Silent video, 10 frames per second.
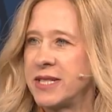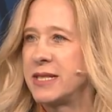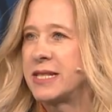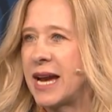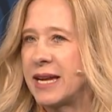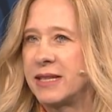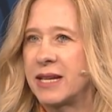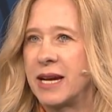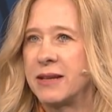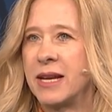Wissen teilen
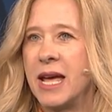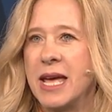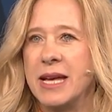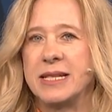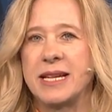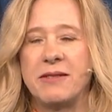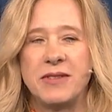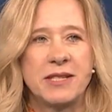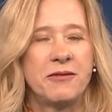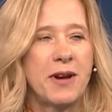kann, sein
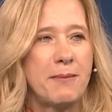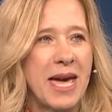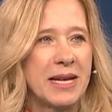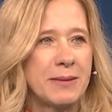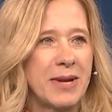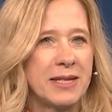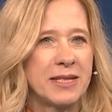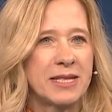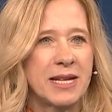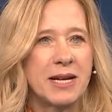Wissen vermehrt am Ende
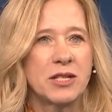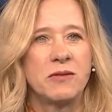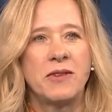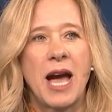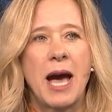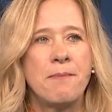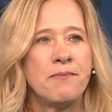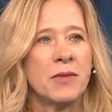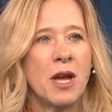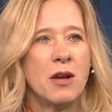des Tages. Und wir
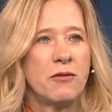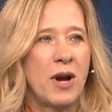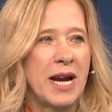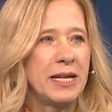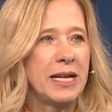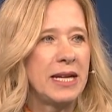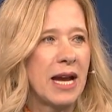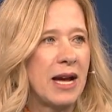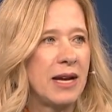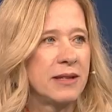haben vor einigen
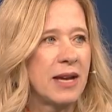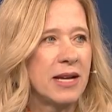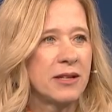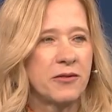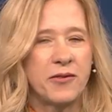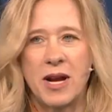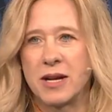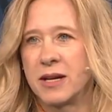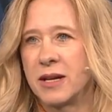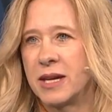Jahren
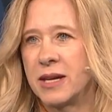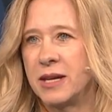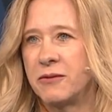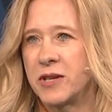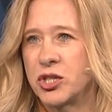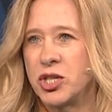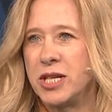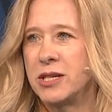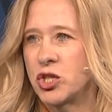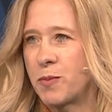angefangen, äh, in
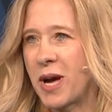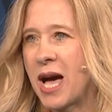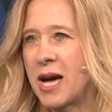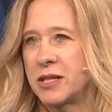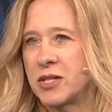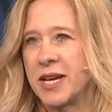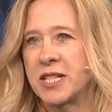verschiedene Sprachen zu